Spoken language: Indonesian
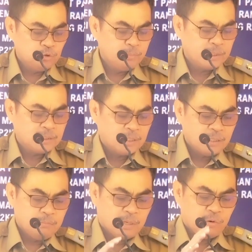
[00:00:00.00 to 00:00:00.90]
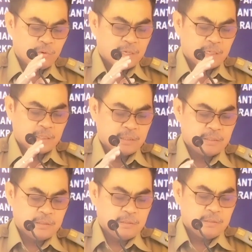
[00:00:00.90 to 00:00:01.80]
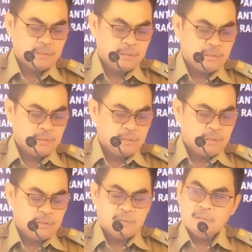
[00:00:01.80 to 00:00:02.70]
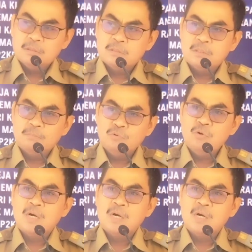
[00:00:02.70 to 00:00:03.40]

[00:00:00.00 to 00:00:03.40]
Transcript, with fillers: dia menginginkan mereka dapat kembali ke tengah masyarakat sebagai